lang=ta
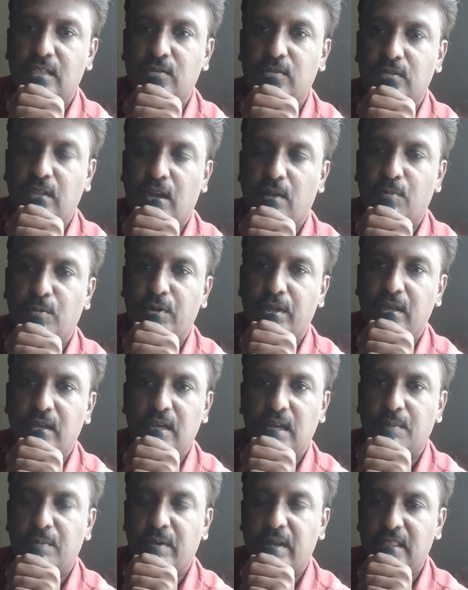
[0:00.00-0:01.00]
தீர்வு தர
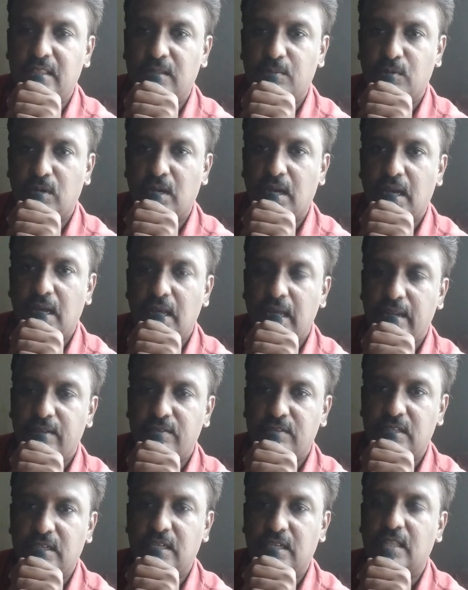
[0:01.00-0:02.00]
முடியுங்கிற மாதிரி திமுக
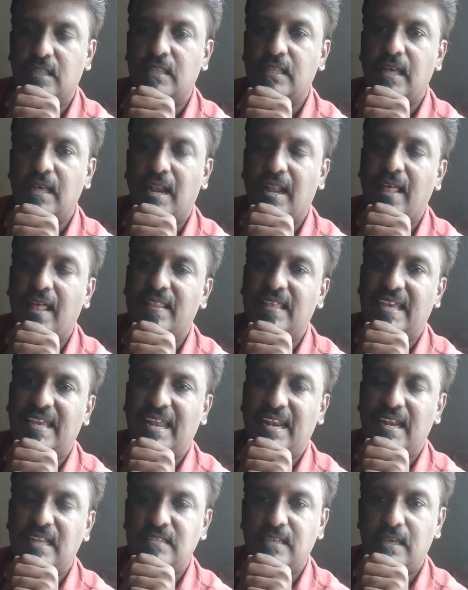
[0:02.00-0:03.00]
அறிவித்திருக்கிறது ஆனால் அது
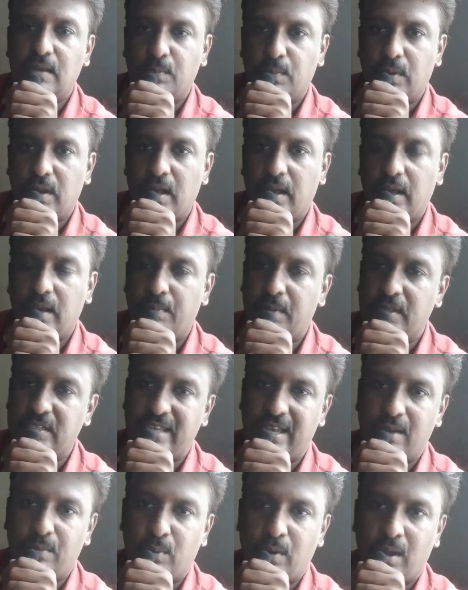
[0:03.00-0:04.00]
என்ன செய்ய போகிறாங்க எப்படி
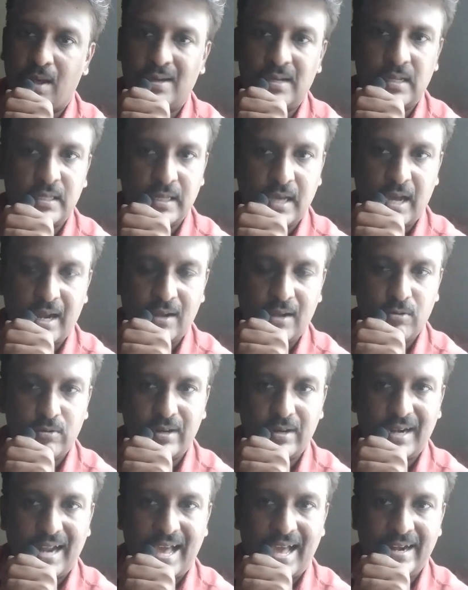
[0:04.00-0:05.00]
செய்ய போகிறாங்கிறதுக்கான
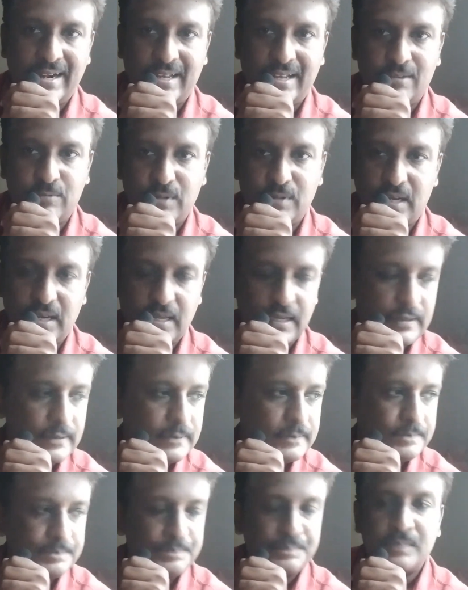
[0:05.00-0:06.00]
ஒரு கிளாரிட்டியும் இல்லை
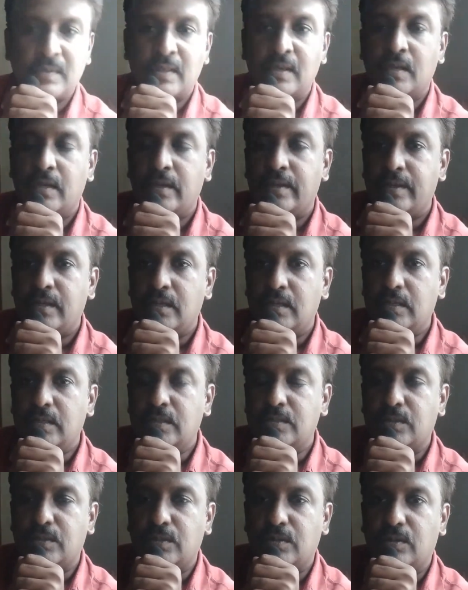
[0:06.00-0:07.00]

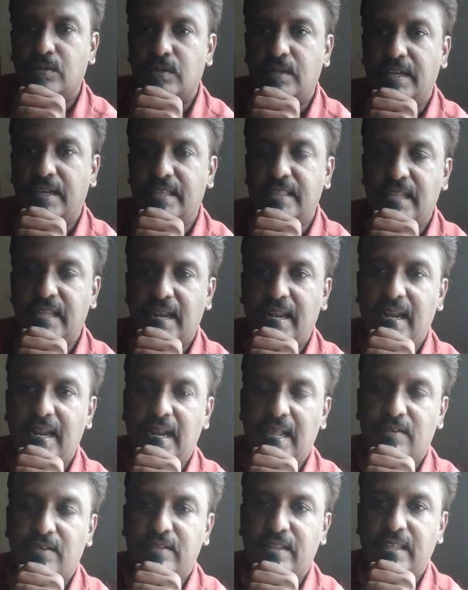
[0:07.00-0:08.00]
ஸோ இந்த
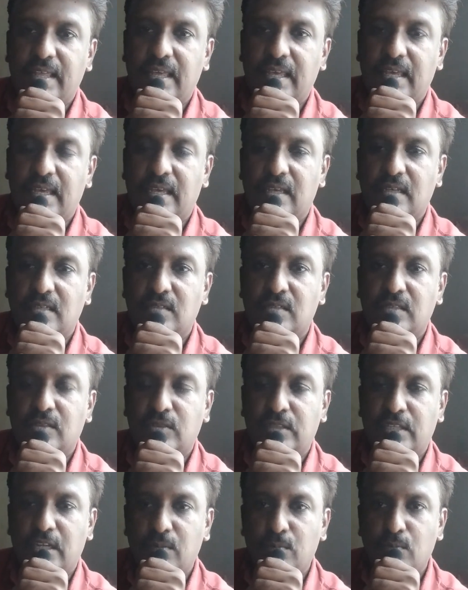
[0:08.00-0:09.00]
நிலையில் வந்து
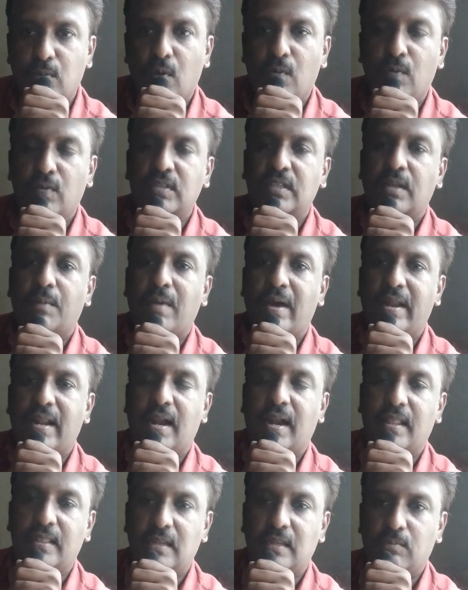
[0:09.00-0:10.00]
திரும்பவும் இந்த
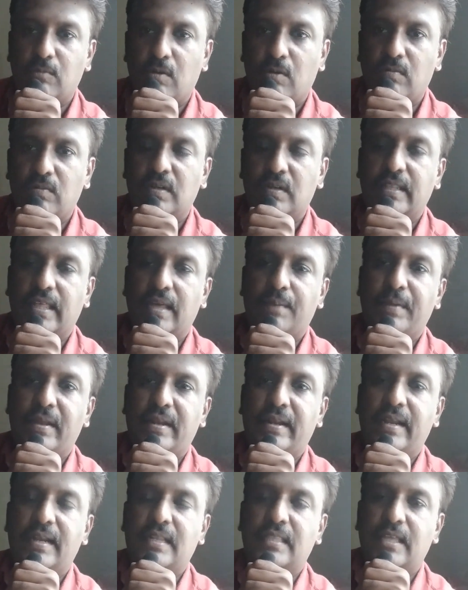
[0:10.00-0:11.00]
மாதிரியான திரும்பவும்
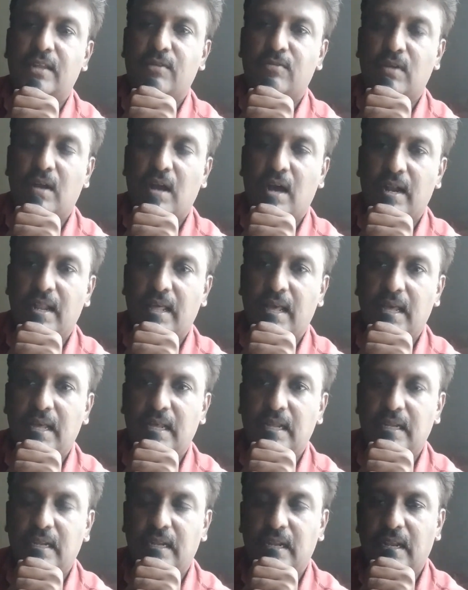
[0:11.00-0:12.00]
அதேமாரி நீட் தேர்வுக்கான
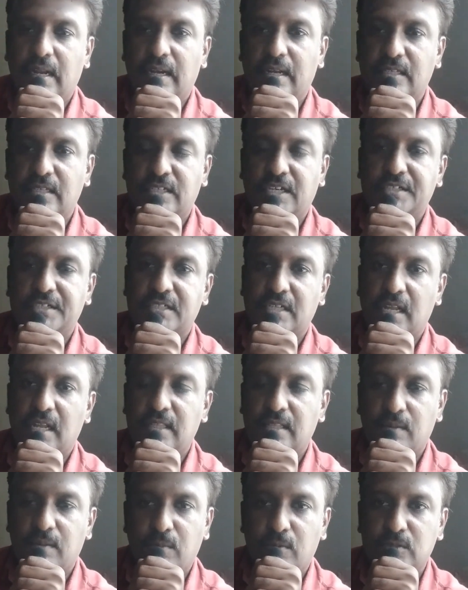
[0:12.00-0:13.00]

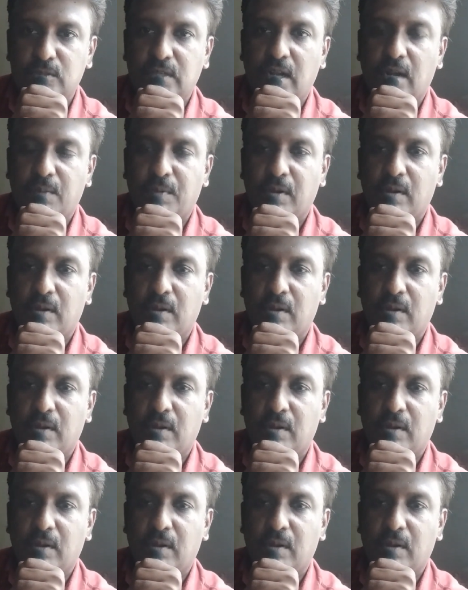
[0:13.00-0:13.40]
டிஸ்கஷன்லாம் திரும்பவும் ஸ்டார்ட்